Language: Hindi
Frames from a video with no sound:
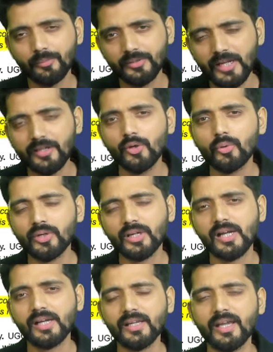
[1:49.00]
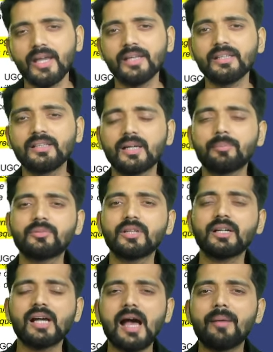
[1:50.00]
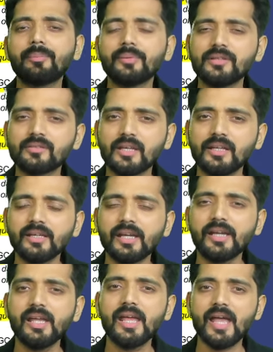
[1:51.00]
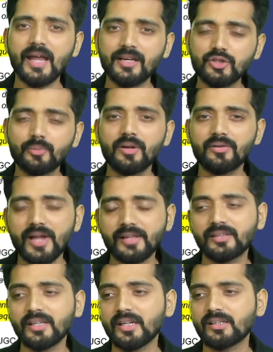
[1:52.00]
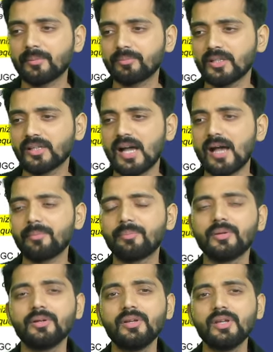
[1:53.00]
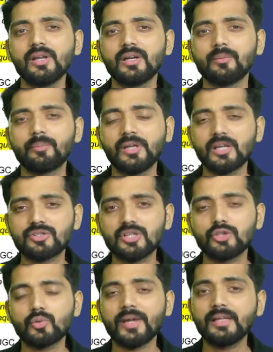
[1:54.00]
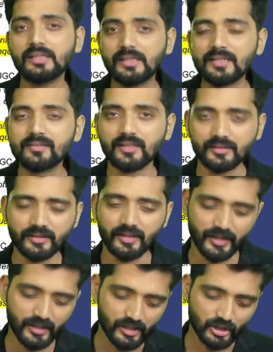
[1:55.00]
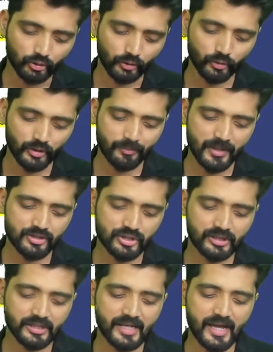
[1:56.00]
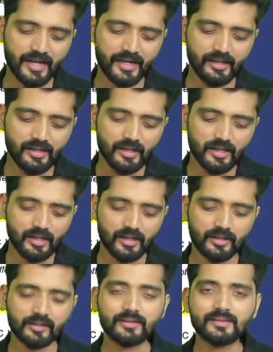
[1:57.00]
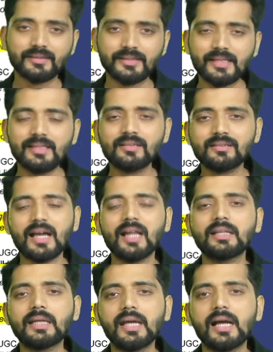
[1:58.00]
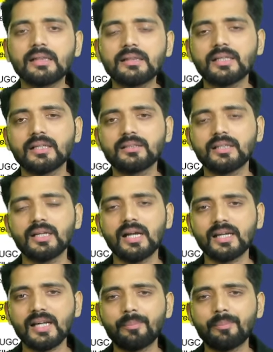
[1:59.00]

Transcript: टेन्योर रखा गया है कि कब तक आप इसके लिए एलिजिबल रहते हैं कब तक आप पीएचडी ज्वाइन कर सकते हैं तो इन्होंने मेंशन किया है तीन साल के अंदर अंदर अगर